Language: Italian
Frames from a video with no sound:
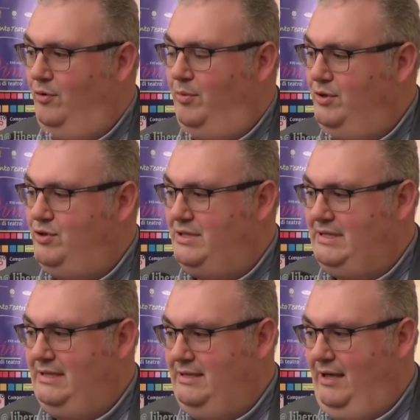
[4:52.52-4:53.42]
dopo
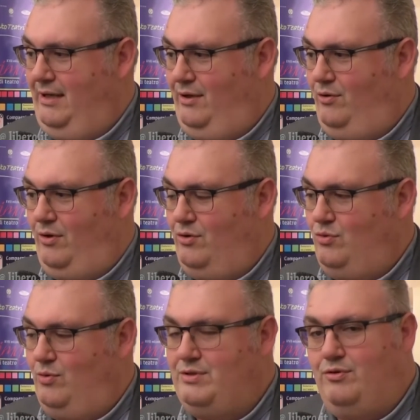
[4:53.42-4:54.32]
17 anni ancora su
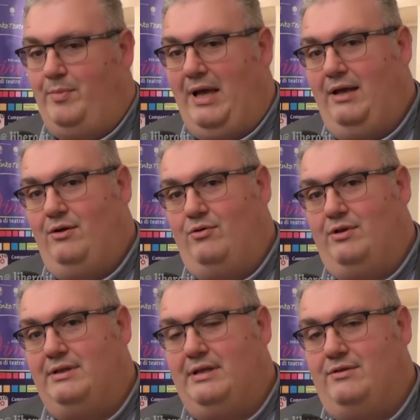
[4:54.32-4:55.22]
questo palco
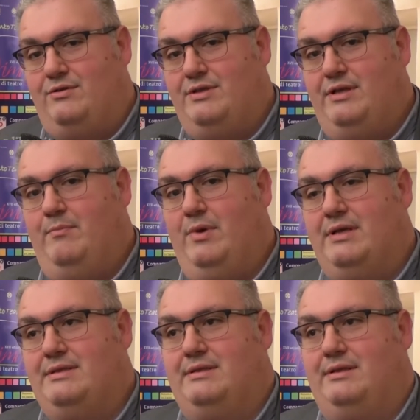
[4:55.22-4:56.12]
del Teatro
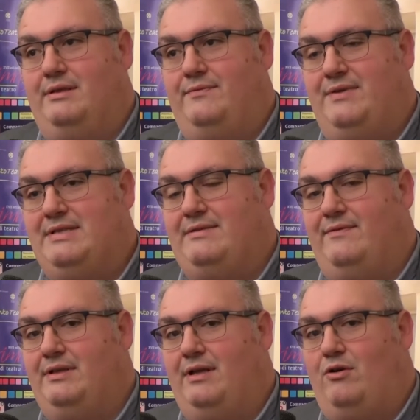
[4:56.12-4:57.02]
Sibaris, eh,
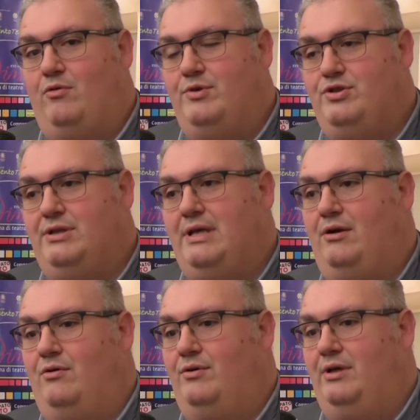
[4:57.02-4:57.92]
Festival della Comicità
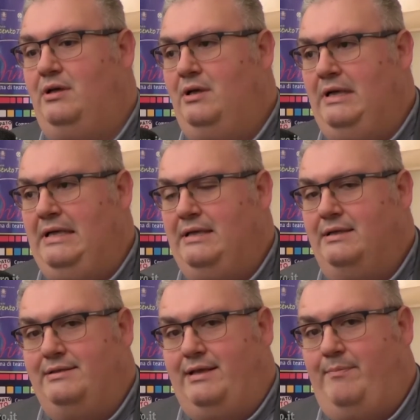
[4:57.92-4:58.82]
con
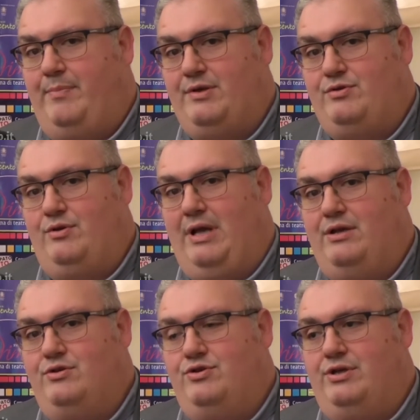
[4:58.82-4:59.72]
tre
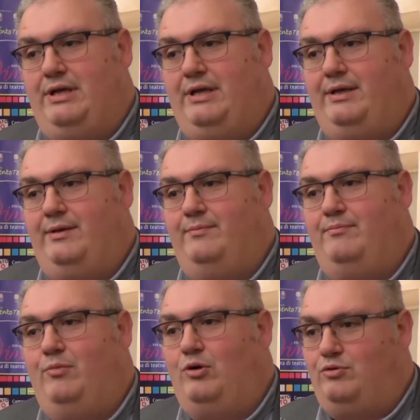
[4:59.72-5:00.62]
personaggi
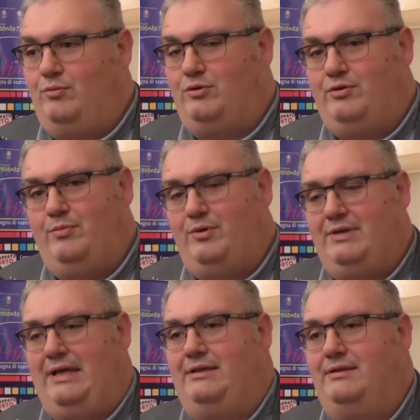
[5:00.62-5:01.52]
molto molto
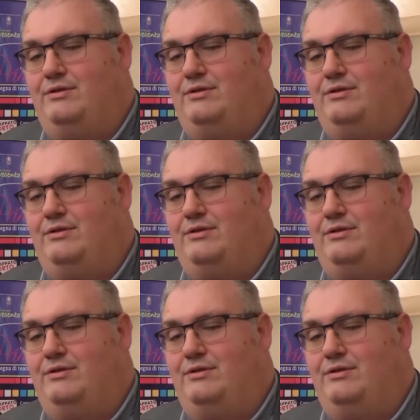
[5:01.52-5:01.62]
importanti